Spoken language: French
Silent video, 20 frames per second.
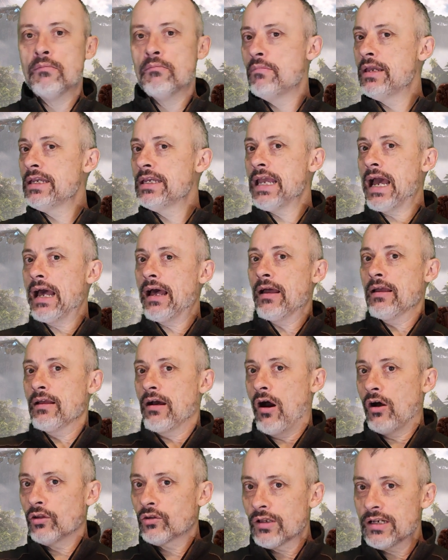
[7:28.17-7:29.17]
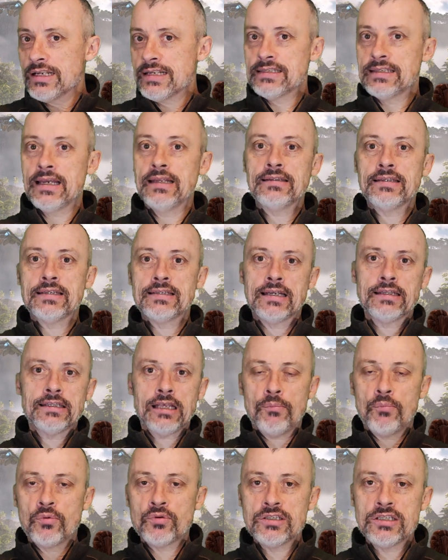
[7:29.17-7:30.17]
mais il y a entre les scènes des
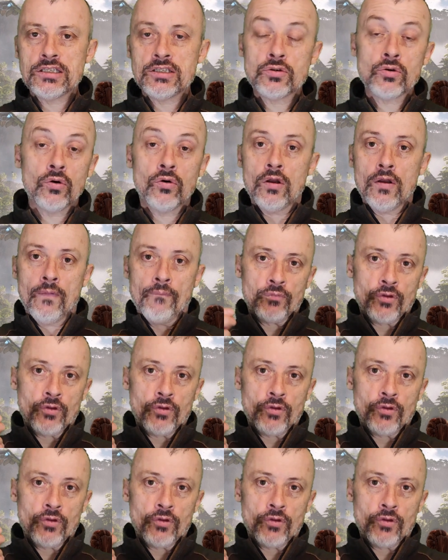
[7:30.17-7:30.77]
interpositions,